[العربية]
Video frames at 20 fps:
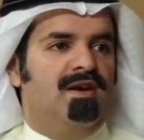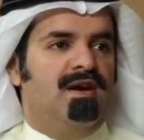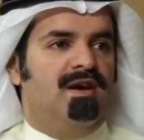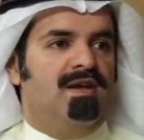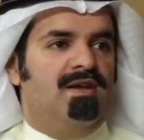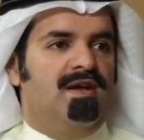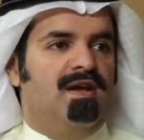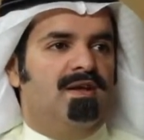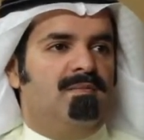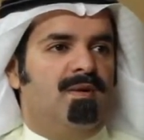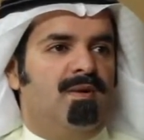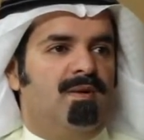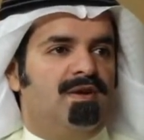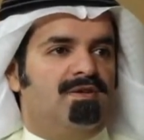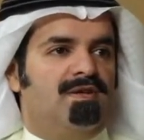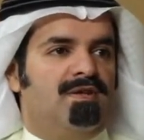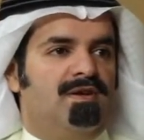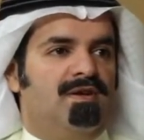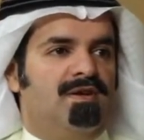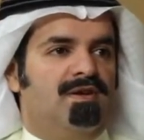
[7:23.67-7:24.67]
عن عن
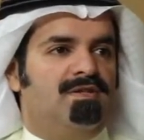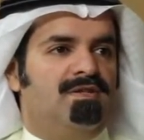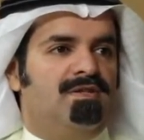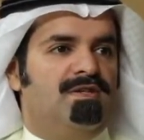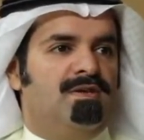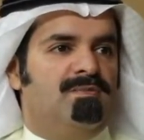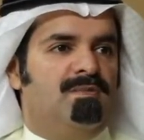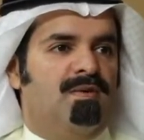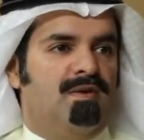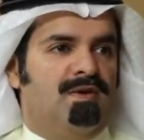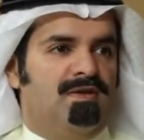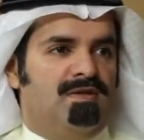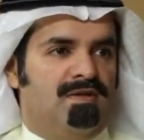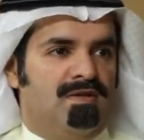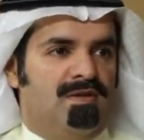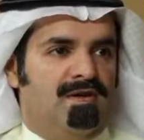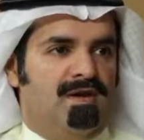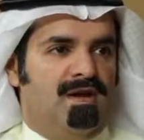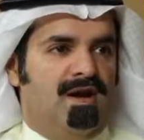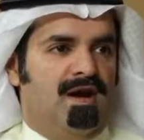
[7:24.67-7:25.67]
مواطن الحزن ومواطن
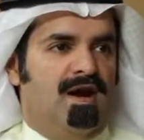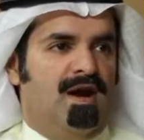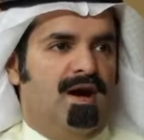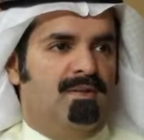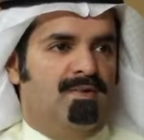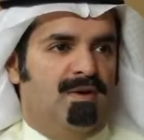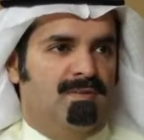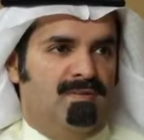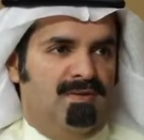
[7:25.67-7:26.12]
الكآبة